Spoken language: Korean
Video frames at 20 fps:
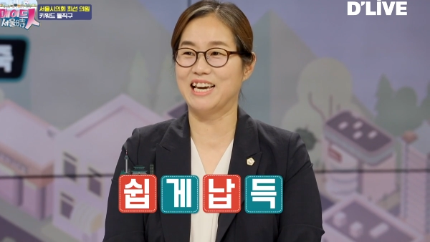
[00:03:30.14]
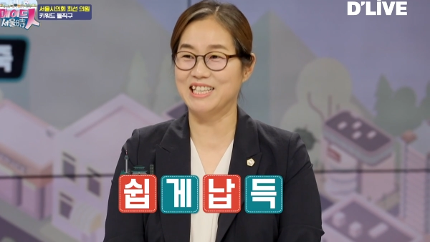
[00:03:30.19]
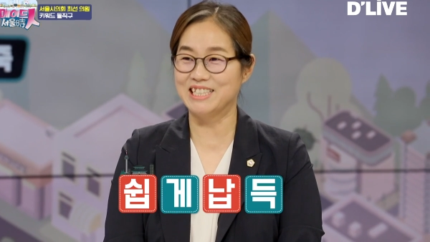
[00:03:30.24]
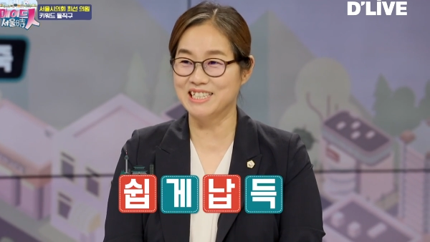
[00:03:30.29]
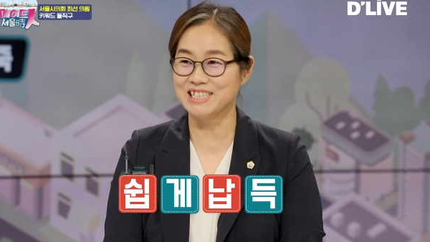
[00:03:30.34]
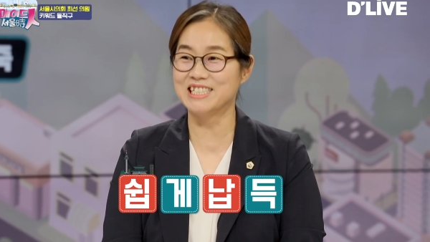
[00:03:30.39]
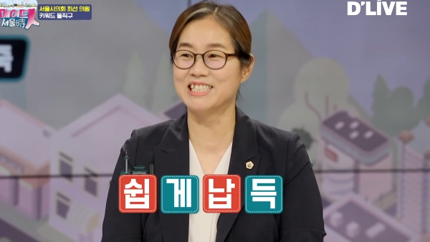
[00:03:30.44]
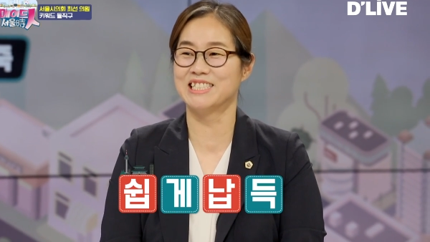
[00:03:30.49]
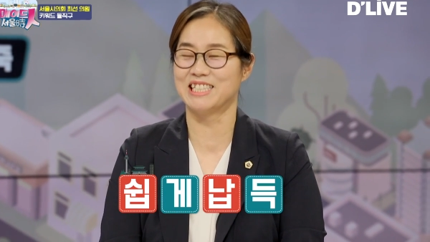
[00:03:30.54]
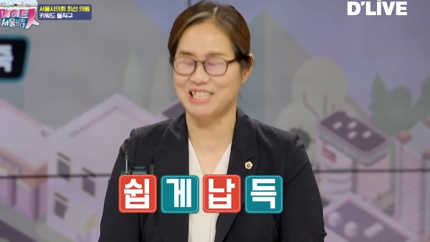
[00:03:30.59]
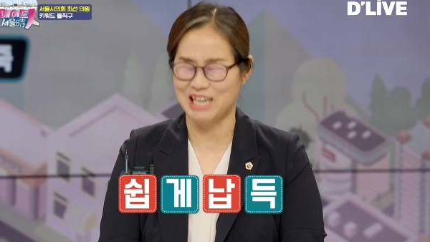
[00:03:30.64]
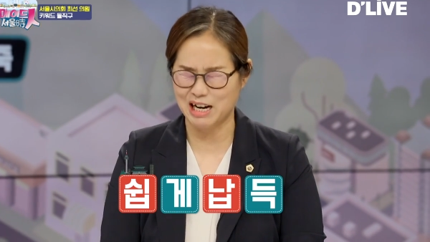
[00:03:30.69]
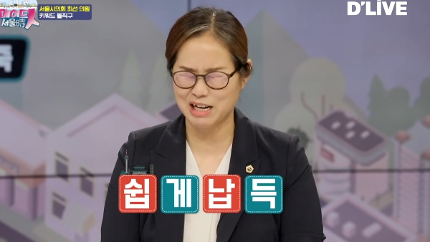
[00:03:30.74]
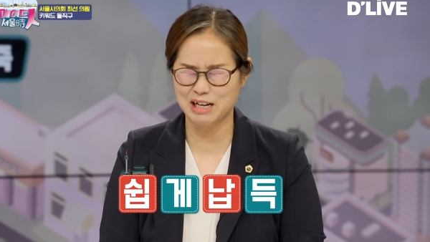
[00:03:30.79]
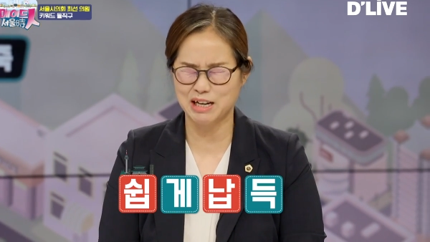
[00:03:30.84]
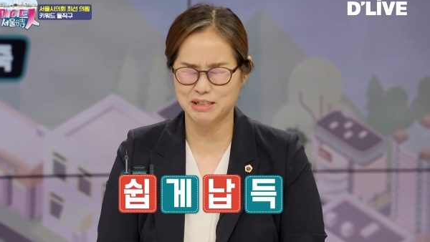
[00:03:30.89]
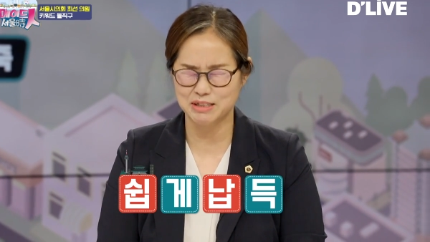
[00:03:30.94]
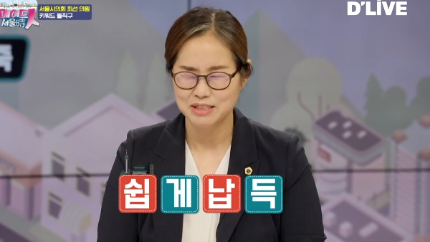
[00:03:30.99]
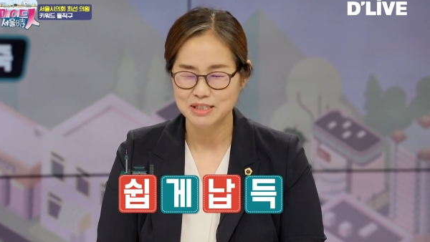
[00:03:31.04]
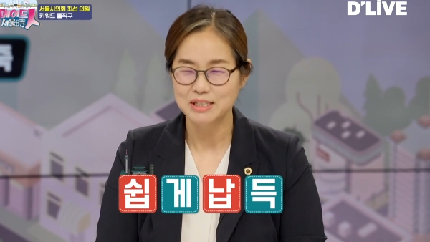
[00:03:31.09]
얘는
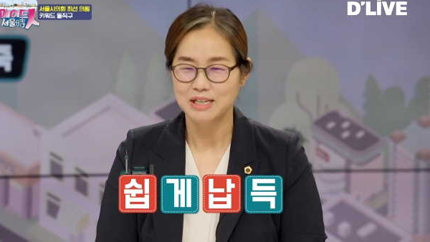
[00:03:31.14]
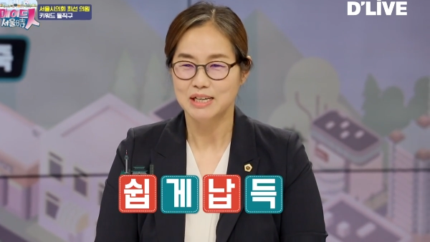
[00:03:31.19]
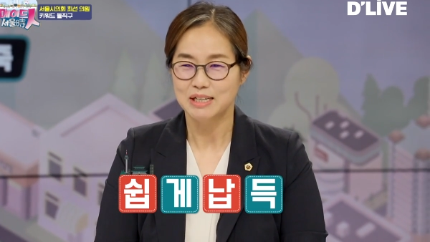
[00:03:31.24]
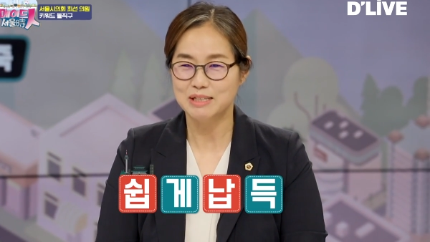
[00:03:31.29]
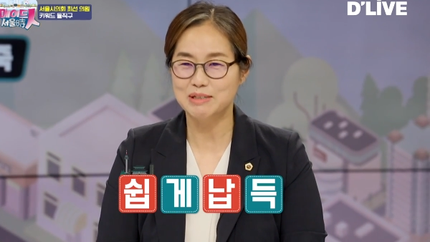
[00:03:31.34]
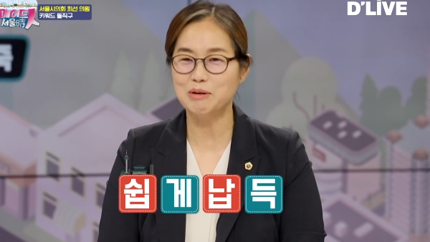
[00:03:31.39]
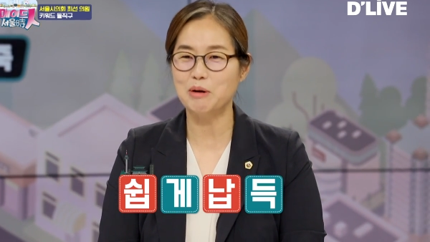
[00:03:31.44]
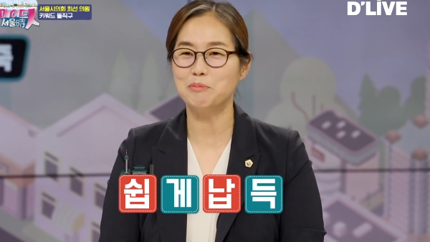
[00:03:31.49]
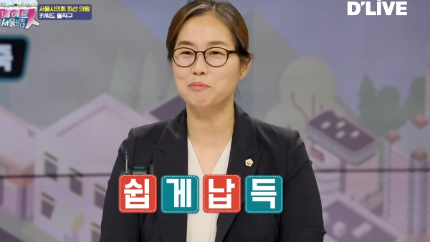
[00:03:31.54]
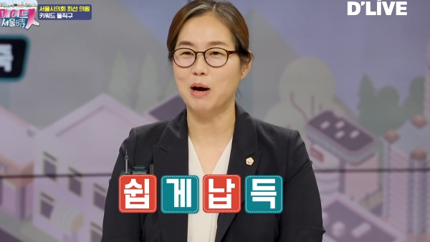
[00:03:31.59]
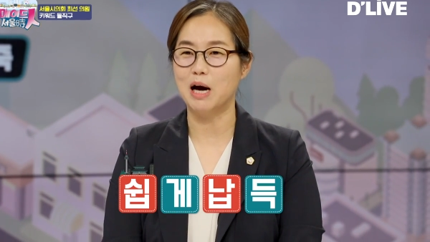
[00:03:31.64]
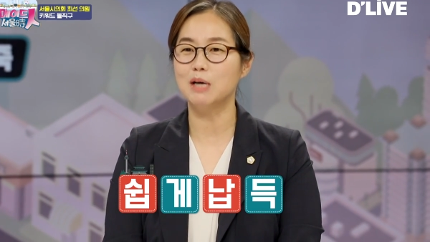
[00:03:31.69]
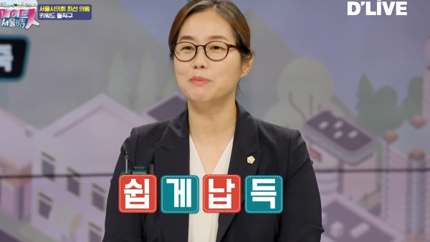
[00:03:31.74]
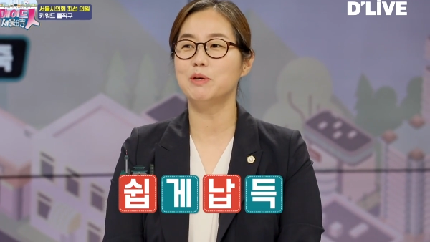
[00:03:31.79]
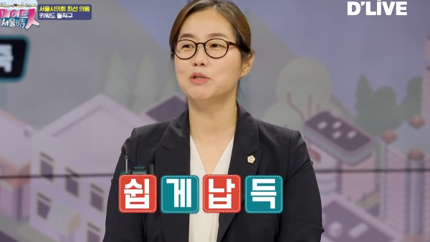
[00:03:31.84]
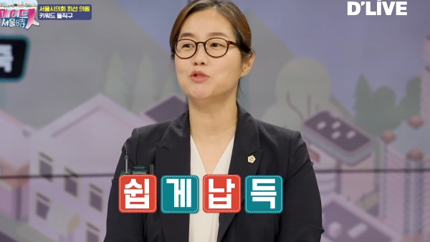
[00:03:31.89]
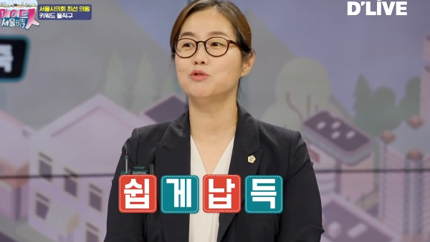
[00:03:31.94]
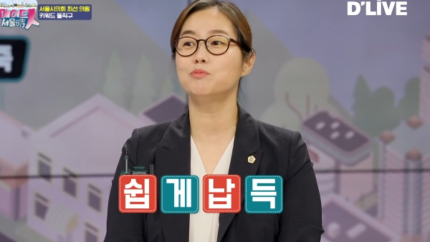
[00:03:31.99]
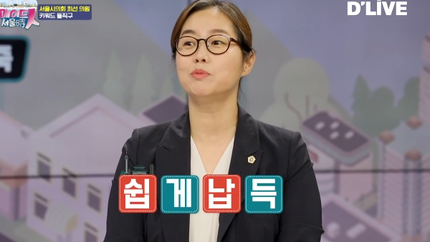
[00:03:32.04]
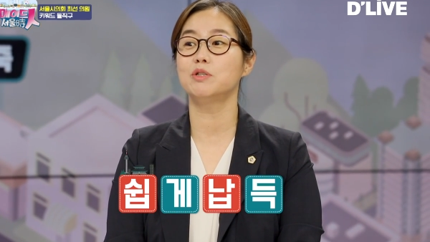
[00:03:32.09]
약간 그런
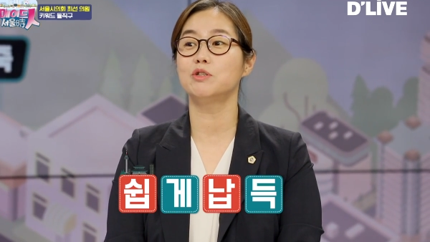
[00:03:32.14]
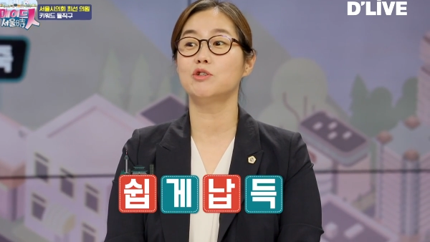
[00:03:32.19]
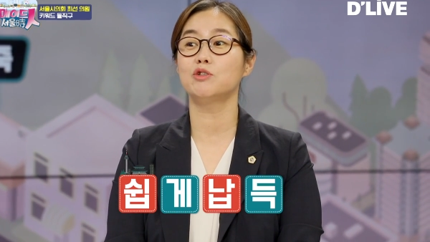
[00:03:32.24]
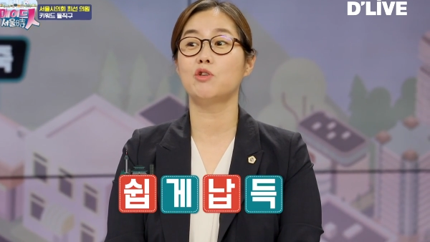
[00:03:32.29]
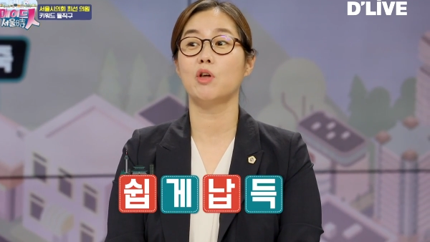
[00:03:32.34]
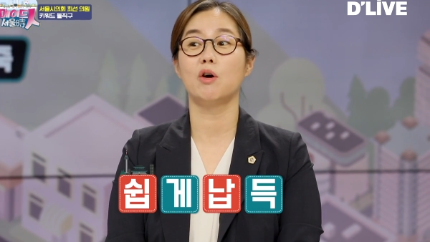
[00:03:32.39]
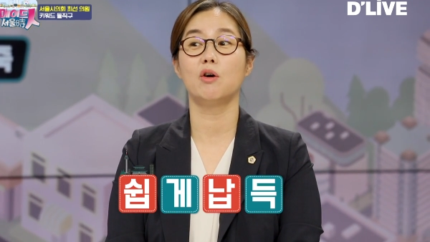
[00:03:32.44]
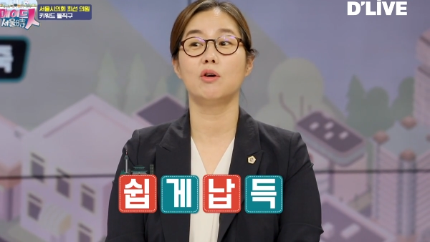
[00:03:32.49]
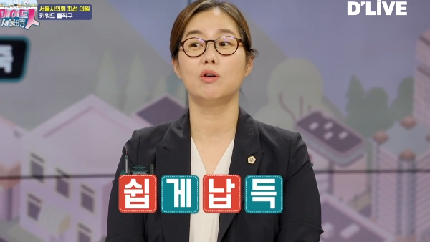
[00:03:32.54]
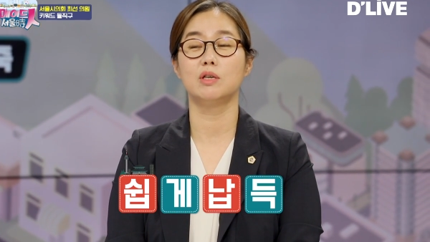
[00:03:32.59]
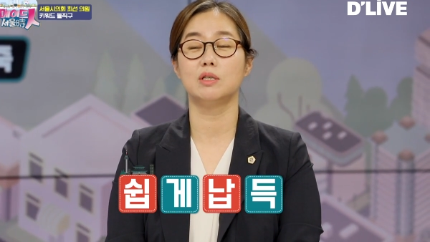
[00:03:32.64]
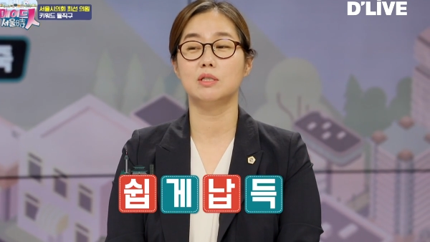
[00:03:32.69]
마음의 준비되어